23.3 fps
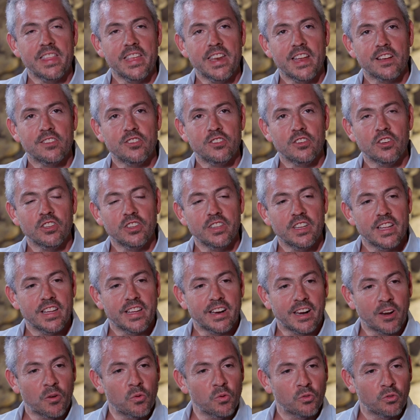dirección
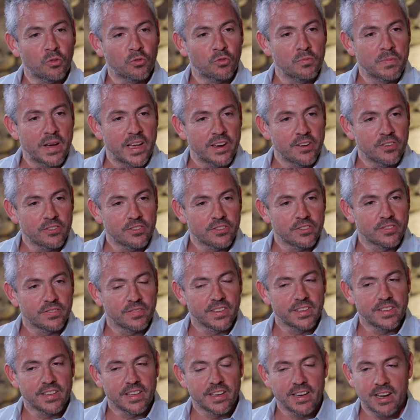de recursos humanos,
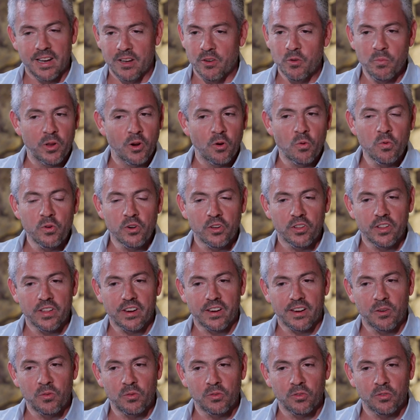este era el número uno de
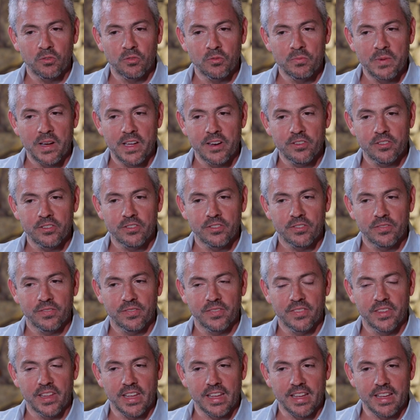recursos humanos
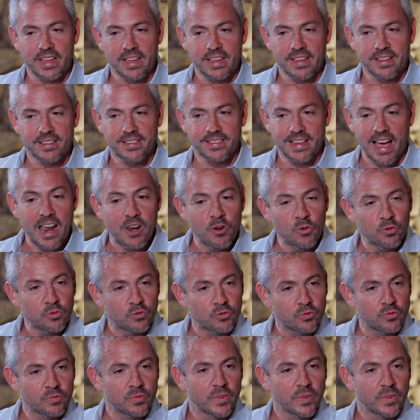de Salus.